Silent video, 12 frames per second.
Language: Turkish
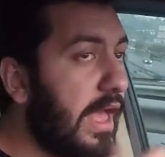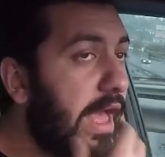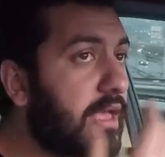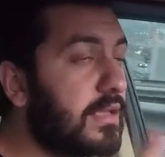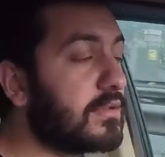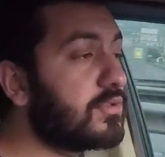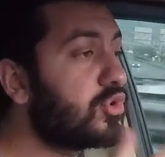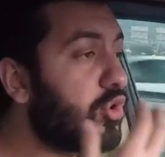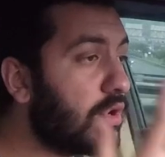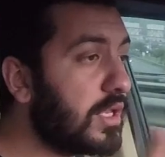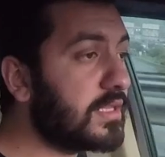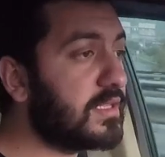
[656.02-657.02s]
Heh,
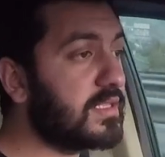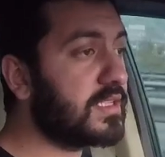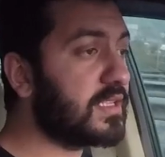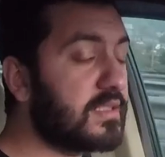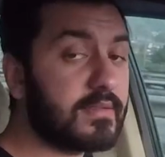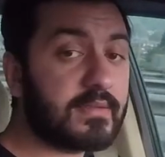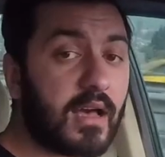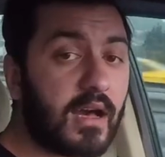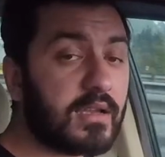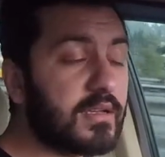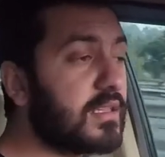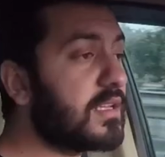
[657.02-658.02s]
şöyle diyeceksiniz.
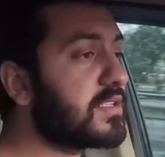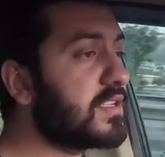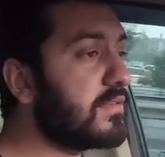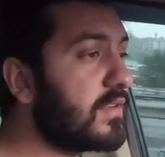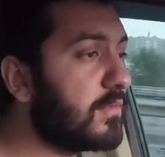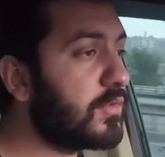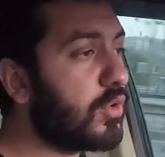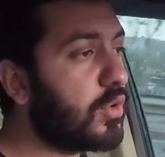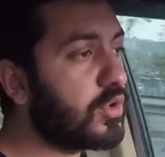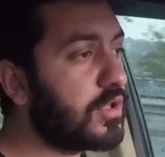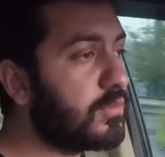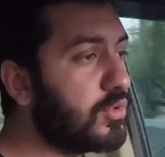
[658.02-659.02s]
Arkadaş çevremde
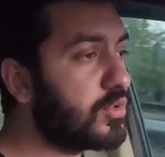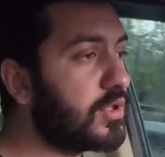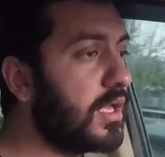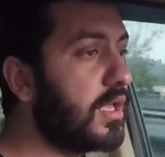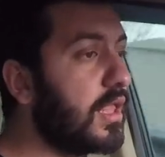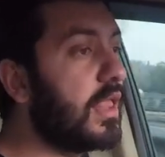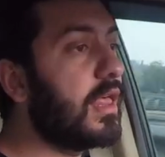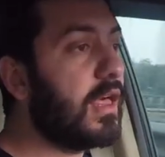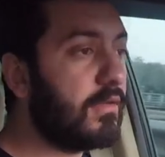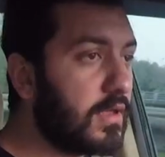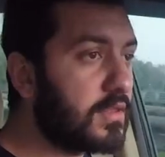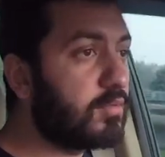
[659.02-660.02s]
orada burada.
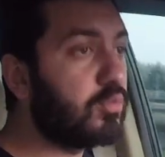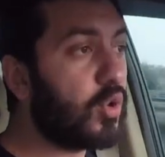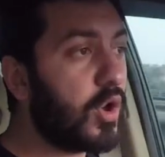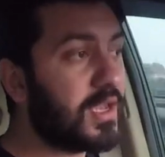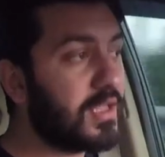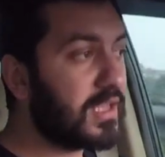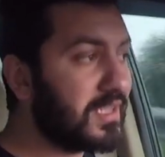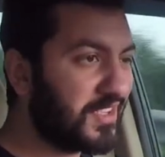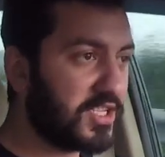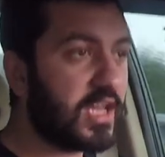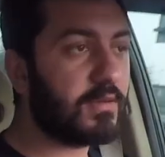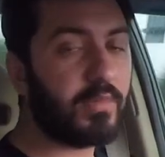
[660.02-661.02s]
Evet bu aralar işler